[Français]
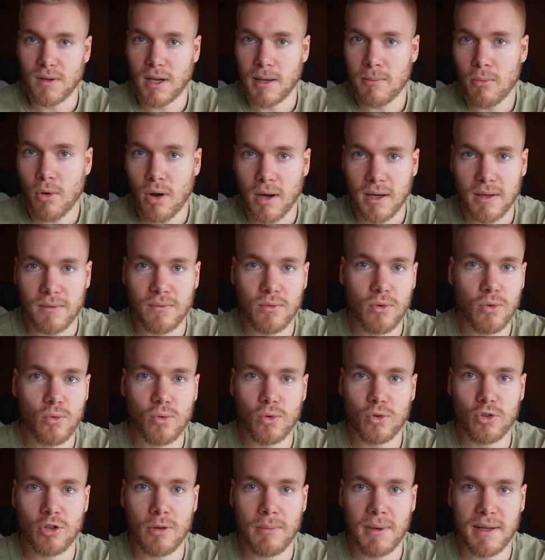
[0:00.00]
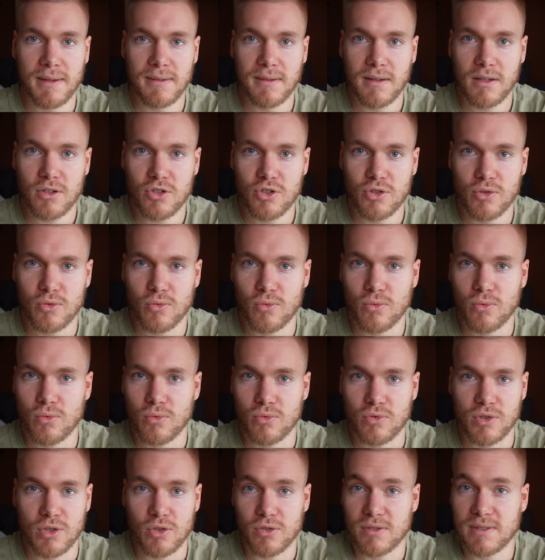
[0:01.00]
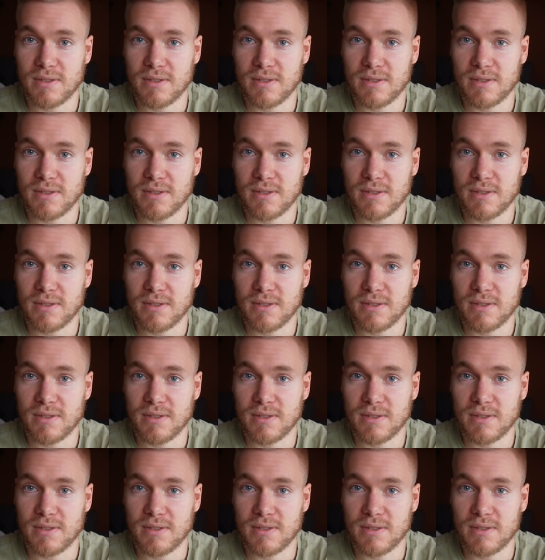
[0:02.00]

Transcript: vraiment arrivé au cours de ma sèche où je